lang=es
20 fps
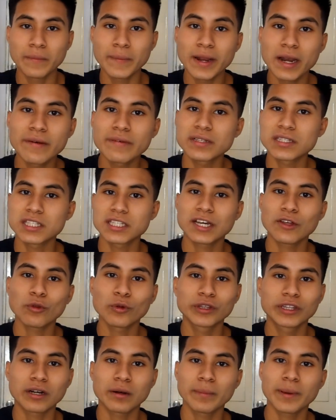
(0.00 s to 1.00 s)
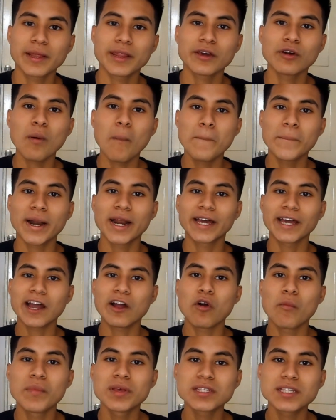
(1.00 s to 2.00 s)
nivel avanzado intermedio para
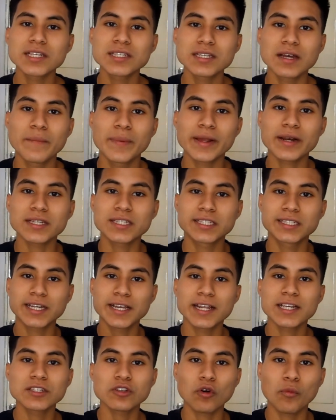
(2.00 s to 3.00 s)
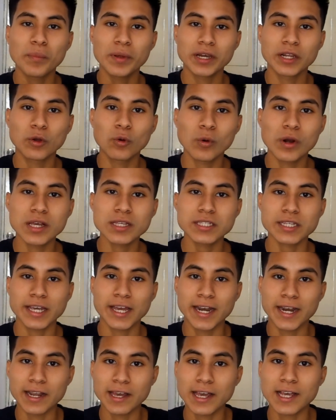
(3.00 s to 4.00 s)
que comiences a ver series o películas
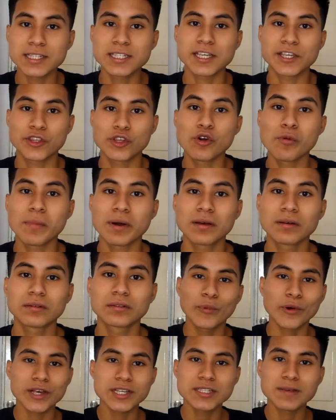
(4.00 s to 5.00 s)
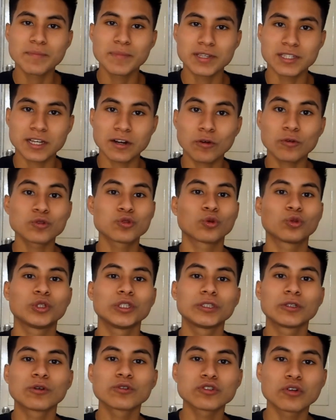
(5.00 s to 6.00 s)
en ese idioma. Puedes empezar con
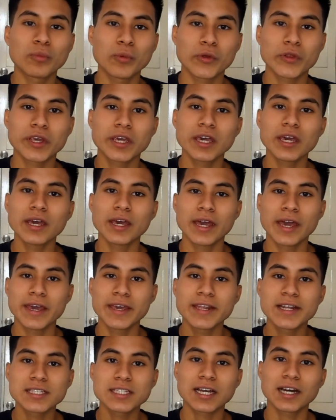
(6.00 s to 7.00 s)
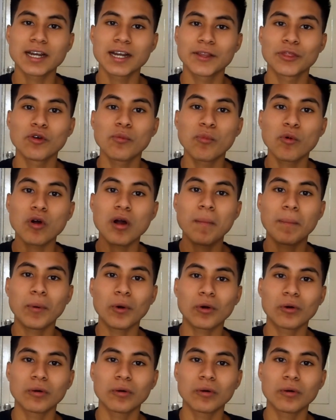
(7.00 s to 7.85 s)
subtítulos como dije e ir escalando poco a